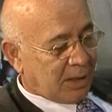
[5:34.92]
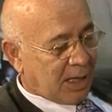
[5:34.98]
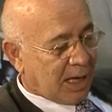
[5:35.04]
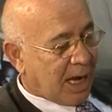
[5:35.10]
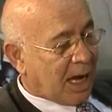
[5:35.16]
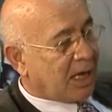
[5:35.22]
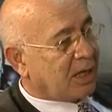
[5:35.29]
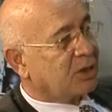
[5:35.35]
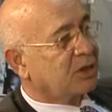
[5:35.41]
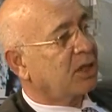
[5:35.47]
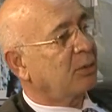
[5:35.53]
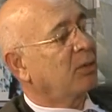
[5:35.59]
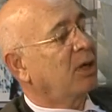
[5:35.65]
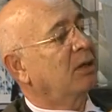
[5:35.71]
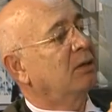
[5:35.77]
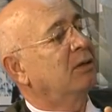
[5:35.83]
Her
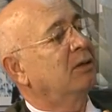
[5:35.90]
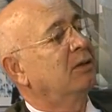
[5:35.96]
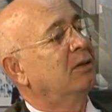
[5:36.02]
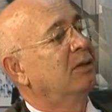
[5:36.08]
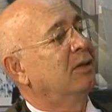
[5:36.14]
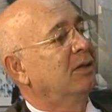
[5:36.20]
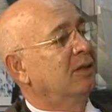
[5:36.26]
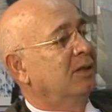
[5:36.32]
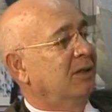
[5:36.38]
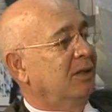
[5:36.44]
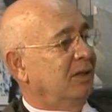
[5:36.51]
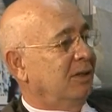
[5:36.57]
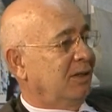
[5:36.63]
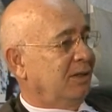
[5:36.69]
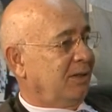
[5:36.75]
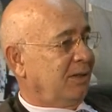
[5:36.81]
zaman
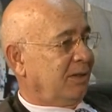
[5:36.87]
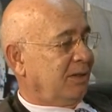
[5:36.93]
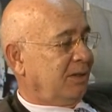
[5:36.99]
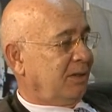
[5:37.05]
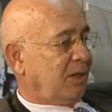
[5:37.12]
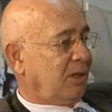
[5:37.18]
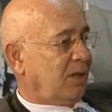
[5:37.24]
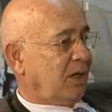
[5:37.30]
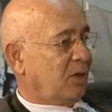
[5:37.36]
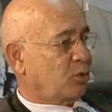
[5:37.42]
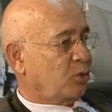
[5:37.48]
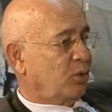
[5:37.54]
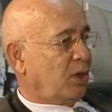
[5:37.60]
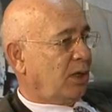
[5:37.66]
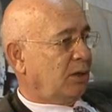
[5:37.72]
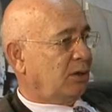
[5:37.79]
e, haz
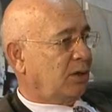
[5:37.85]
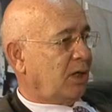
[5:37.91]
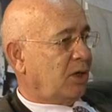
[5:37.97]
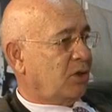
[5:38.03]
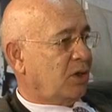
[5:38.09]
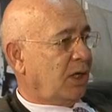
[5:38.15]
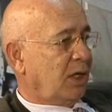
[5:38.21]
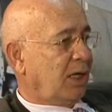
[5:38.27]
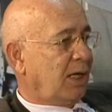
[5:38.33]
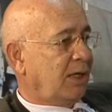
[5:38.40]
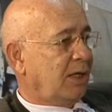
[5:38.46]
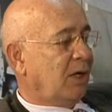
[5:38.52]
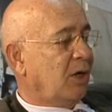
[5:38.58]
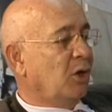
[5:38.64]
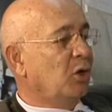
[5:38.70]
uyandıran şeyler